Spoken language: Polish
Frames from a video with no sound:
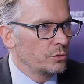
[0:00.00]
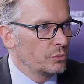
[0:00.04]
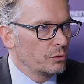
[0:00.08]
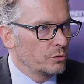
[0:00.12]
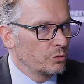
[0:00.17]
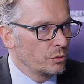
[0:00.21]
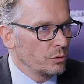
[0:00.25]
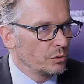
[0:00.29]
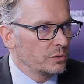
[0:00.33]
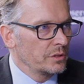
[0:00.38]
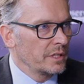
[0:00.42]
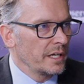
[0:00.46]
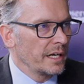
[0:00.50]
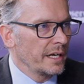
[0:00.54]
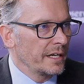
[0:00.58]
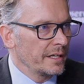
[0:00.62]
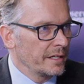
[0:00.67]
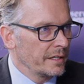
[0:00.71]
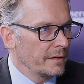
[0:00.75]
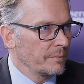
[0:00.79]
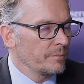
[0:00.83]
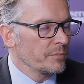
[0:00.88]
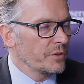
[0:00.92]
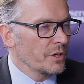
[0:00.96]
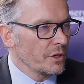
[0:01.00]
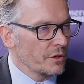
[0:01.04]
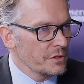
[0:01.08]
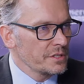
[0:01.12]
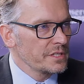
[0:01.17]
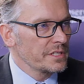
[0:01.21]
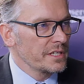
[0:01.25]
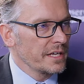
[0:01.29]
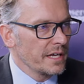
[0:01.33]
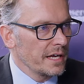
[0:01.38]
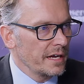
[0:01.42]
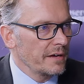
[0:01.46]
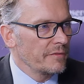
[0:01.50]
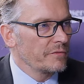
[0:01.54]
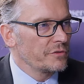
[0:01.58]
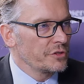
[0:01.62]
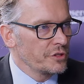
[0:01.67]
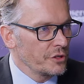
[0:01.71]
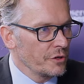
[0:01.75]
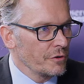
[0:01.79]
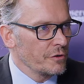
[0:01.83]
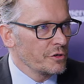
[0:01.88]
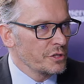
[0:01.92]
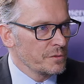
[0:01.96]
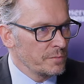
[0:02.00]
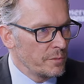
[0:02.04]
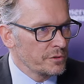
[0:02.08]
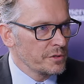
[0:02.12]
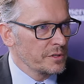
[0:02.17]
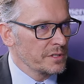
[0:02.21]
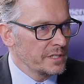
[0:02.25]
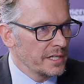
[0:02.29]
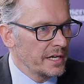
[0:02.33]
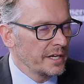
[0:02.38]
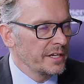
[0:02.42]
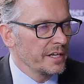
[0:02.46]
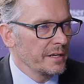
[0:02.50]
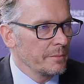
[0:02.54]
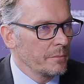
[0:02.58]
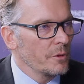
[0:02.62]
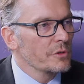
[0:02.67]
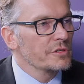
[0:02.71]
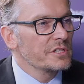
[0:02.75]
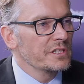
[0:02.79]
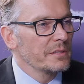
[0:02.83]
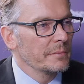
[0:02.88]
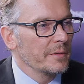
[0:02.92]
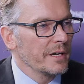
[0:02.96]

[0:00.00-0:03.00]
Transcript: tutaj Rosja wciąż pozostaje mocnym